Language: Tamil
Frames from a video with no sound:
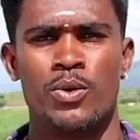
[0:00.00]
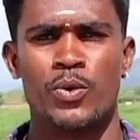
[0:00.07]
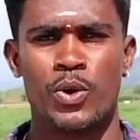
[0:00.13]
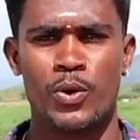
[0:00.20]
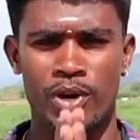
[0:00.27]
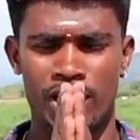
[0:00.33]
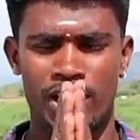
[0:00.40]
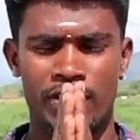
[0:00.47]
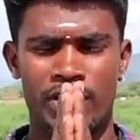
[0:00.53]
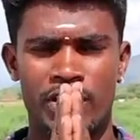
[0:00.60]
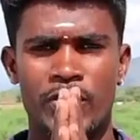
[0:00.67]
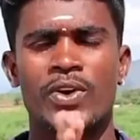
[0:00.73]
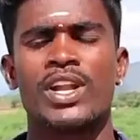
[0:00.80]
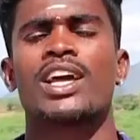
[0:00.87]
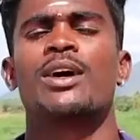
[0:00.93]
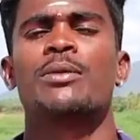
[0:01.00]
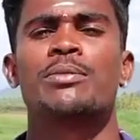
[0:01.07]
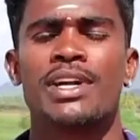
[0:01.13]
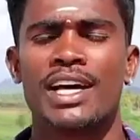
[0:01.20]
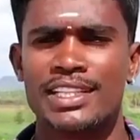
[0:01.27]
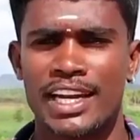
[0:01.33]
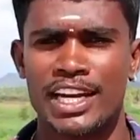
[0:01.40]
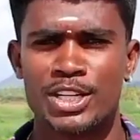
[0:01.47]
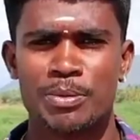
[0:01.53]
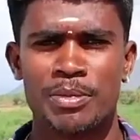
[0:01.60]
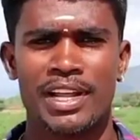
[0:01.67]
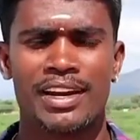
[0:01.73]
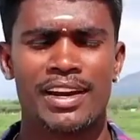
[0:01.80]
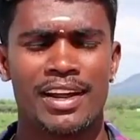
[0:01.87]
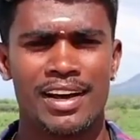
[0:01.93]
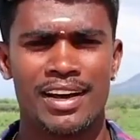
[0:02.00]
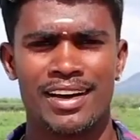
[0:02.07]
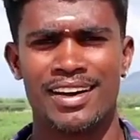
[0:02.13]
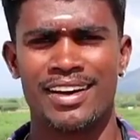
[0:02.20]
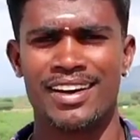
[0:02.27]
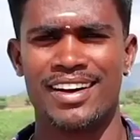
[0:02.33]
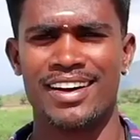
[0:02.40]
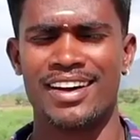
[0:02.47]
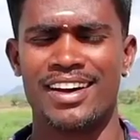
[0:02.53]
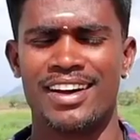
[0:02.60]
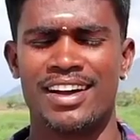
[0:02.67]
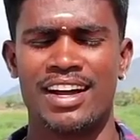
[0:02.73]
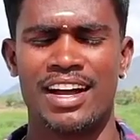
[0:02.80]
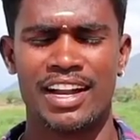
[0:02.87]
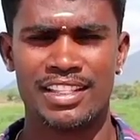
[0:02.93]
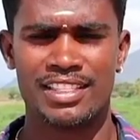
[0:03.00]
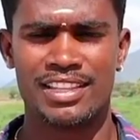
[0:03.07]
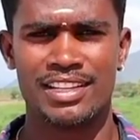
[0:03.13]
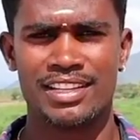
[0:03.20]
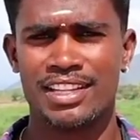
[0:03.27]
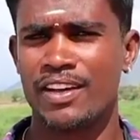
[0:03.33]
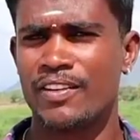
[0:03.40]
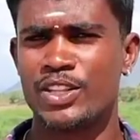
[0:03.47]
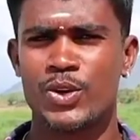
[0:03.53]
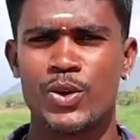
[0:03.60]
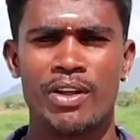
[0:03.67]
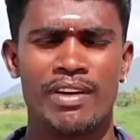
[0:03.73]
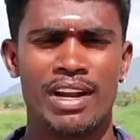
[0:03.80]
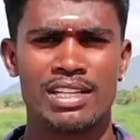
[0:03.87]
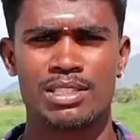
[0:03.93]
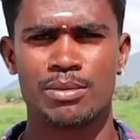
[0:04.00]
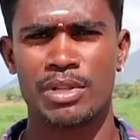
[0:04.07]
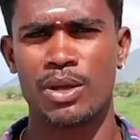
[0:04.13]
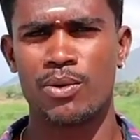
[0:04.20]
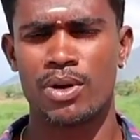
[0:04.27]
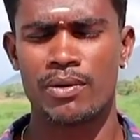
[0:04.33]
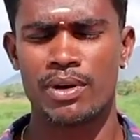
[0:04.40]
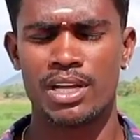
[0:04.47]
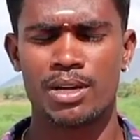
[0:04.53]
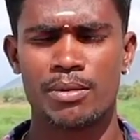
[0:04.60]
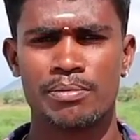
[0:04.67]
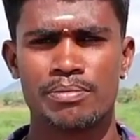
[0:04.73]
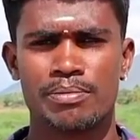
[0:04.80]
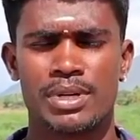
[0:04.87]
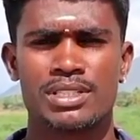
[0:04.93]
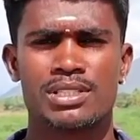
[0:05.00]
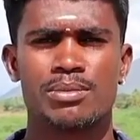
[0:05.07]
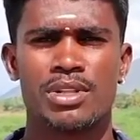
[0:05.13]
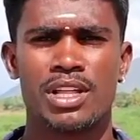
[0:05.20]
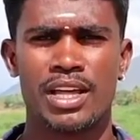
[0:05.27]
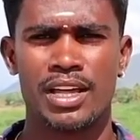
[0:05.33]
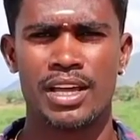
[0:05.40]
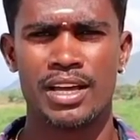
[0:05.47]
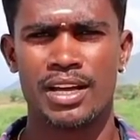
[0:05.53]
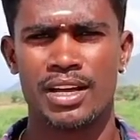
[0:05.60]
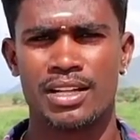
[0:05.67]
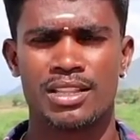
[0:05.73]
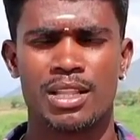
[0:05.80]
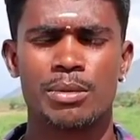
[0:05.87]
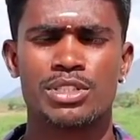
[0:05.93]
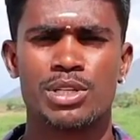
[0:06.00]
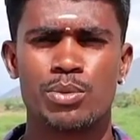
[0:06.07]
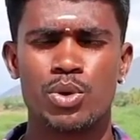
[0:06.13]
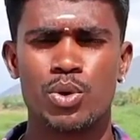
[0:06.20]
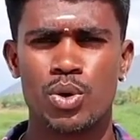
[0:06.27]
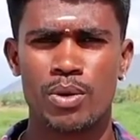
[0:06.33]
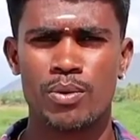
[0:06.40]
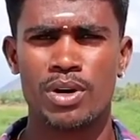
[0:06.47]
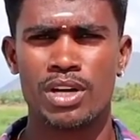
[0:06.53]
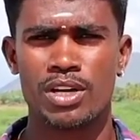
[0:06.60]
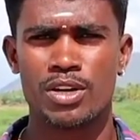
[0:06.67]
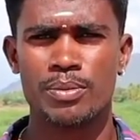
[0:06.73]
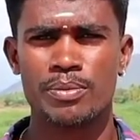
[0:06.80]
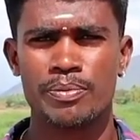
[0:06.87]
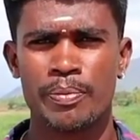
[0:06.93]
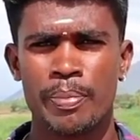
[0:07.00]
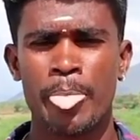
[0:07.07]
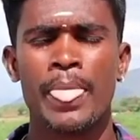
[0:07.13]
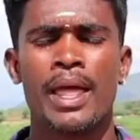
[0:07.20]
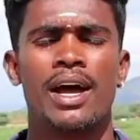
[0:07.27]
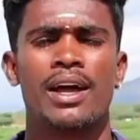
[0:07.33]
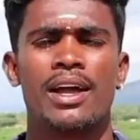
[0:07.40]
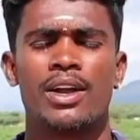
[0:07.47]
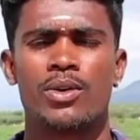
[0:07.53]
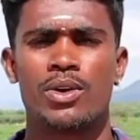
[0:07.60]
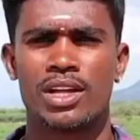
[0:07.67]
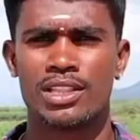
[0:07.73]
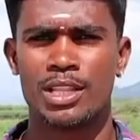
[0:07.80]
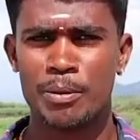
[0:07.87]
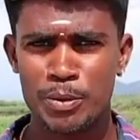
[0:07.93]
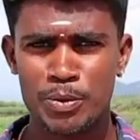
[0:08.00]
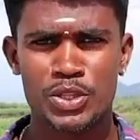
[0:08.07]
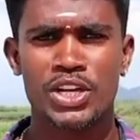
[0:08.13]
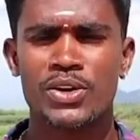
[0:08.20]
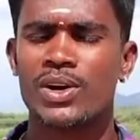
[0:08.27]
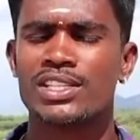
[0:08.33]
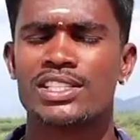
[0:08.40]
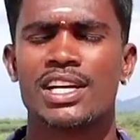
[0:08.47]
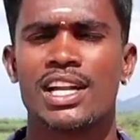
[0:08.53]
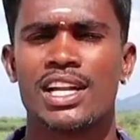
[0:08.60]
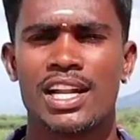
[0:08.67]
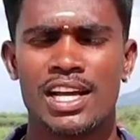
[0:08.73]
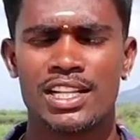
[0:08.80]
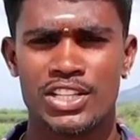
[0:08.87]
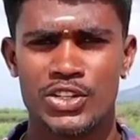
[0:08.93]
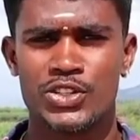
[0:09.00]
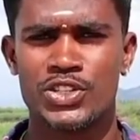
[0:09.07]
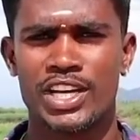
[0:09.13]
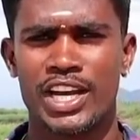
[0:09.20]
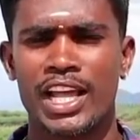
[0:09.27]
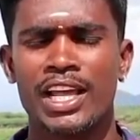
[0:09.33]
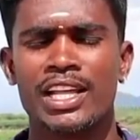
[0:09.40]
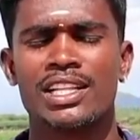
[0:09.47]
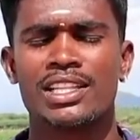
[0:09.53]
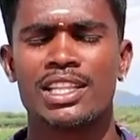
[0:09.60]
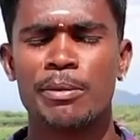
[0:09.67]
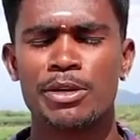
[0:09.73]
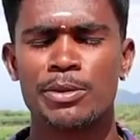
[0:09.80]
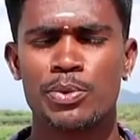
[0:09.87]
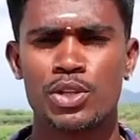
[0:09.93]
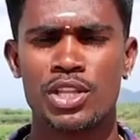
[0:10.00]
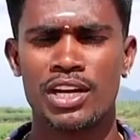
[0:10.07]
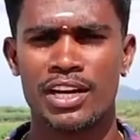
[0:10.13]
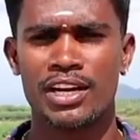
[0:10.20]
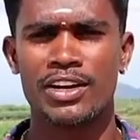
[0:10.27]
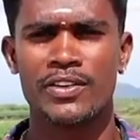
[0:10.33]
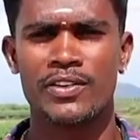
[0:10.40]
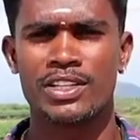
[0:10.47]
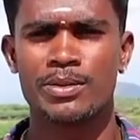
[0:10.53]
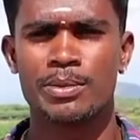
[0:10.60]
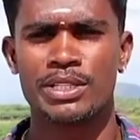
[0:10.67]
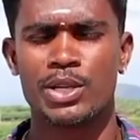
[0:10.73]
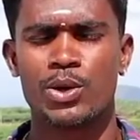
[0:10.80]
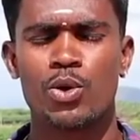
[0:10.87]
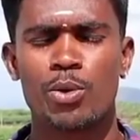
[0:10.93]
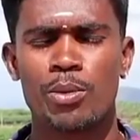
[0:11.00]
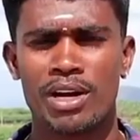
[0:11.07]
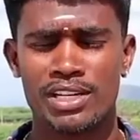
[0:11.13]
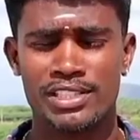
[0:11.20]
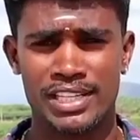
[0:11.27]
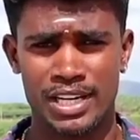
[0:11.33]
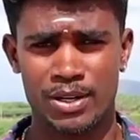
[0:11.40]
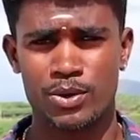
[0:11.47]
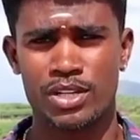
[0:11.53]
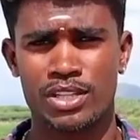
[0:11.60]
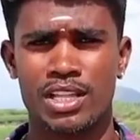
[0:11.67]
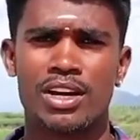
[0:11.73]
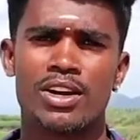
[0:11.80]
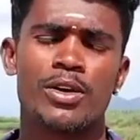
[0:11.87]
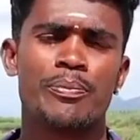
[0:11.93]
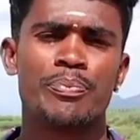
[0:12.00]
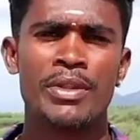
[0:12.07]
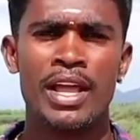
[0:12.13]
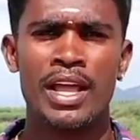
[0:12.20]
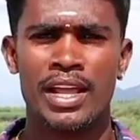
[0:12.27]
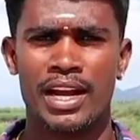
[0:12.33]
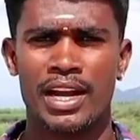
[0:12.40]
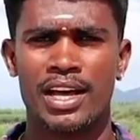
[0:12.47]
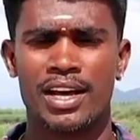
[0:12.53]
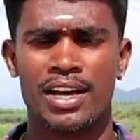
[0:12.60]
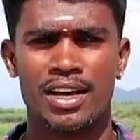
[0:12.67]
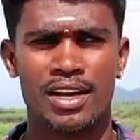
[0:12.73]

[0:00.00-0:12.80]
உறவுகள் அனைவருக்கும் வணக்கம் நான் தினேஷ் மலர் அனைத்து தேவேந்திரகுல வேளாண் சமுதாய உறவுகளுக்கும் பிற சமுதாய தமிழ் சமூக உறவுகளுக்கும் என்னோட தமிழ் புத்தாண்டு வாழ்த்துக்களை நான் தெரிவிச்சுக்கிறேன் இந்த தமிழ் புத்தாண்டனுக்கு வந்து பார்த்திங்கன்னா ஒரு மகிழ்ச்சியான ஒரு தருணம் ஏன்னா